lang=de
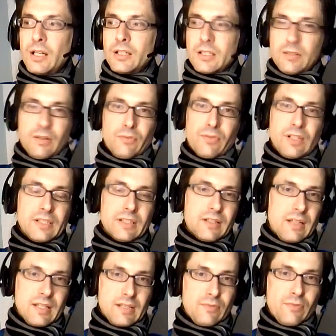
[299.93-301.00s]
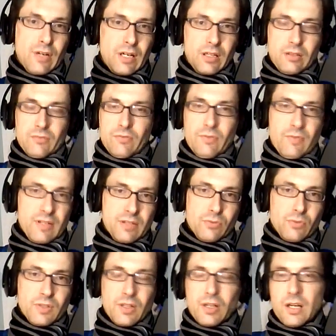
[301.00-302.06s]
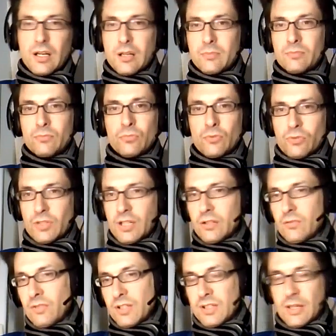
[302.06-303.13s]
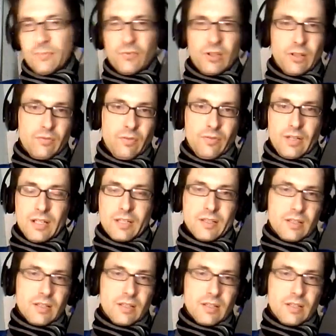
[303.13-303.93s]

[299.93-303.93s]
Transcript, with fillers: dass wir in vielen Details die fragen, wie willst du es denn haben und dann das abwägen, wie will ich